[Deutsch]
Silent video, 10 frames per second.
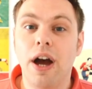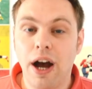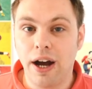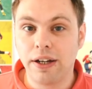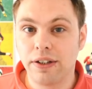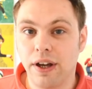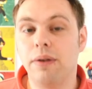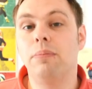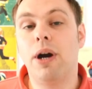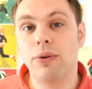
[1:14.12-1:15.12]
Haken
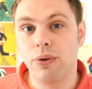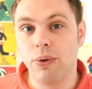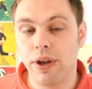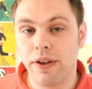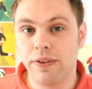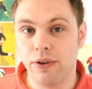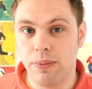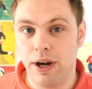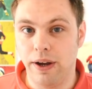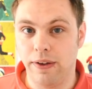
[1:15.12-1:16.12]
dran, Manuel Neuer ist die
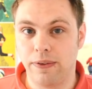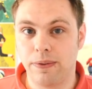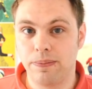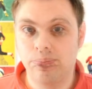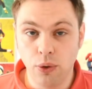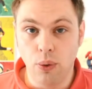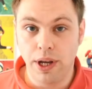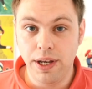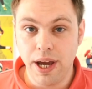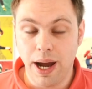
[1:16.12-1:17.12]
Nummer 1. So,
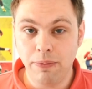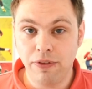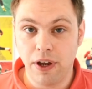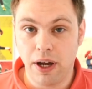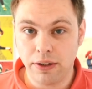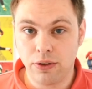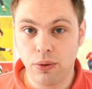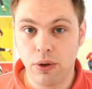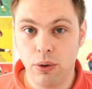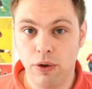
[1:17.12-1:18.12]
in der Abwehr hat
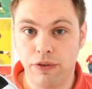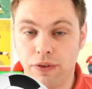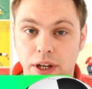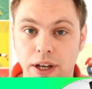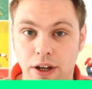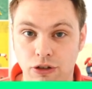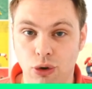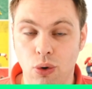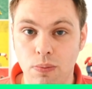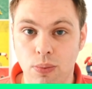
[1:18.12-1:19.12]
Jogi Löw, na klar,
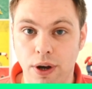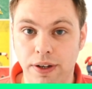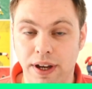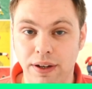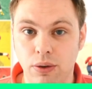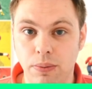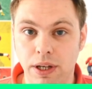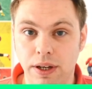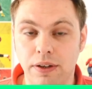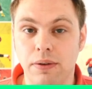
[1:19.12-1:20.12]
Jerome Boateng
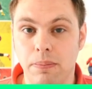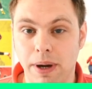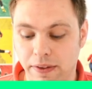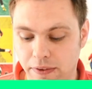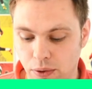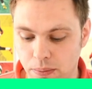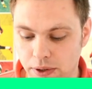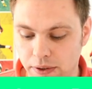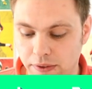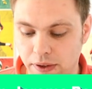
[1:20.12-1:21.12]
nominiert, Mats
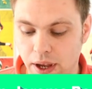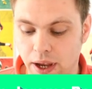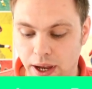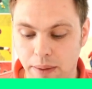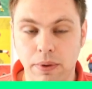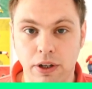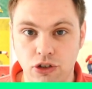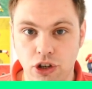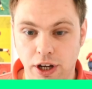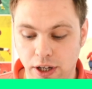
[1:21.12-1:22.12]
Hummels, Emre
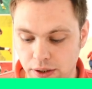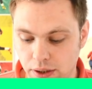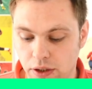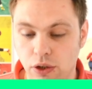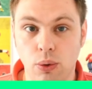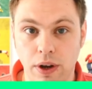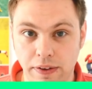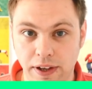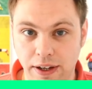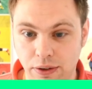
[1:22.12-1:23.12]
Can,
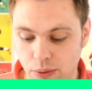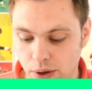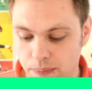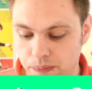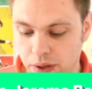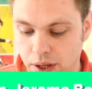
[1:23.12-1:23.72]
Jonas Hector,